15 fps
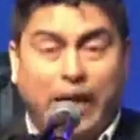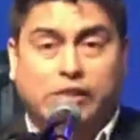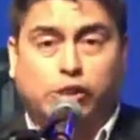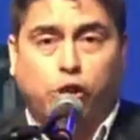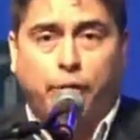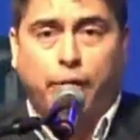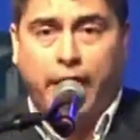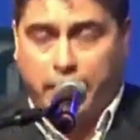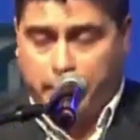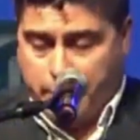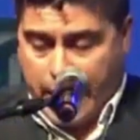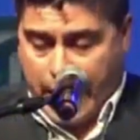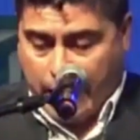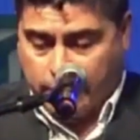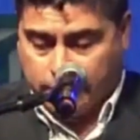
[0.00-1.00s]

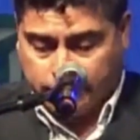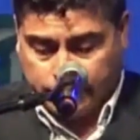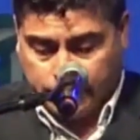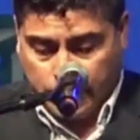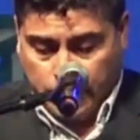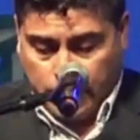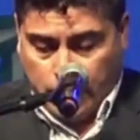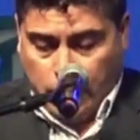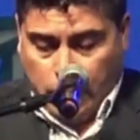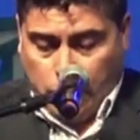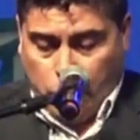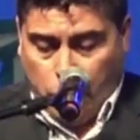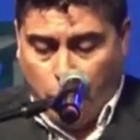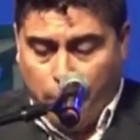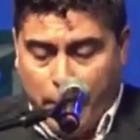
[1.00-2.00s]
soberbia,
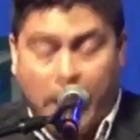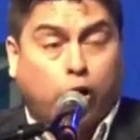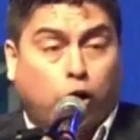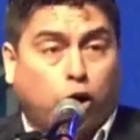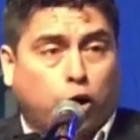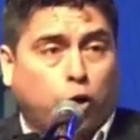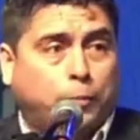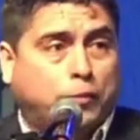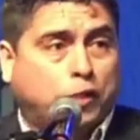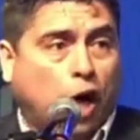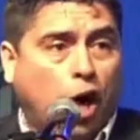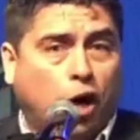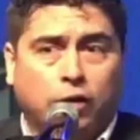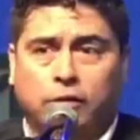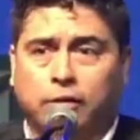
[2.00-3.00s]
no más
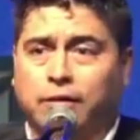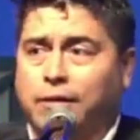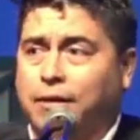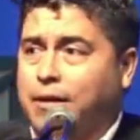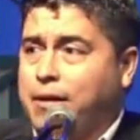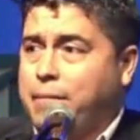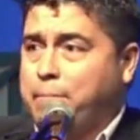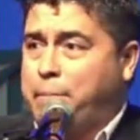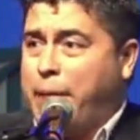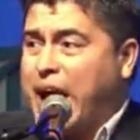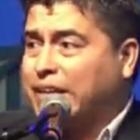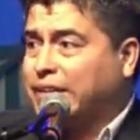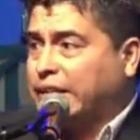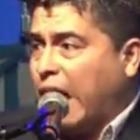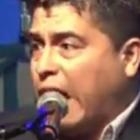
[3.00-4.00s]
corrupción,
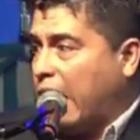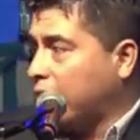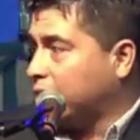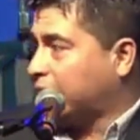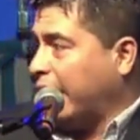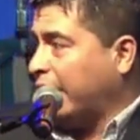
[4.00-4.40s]
basta, se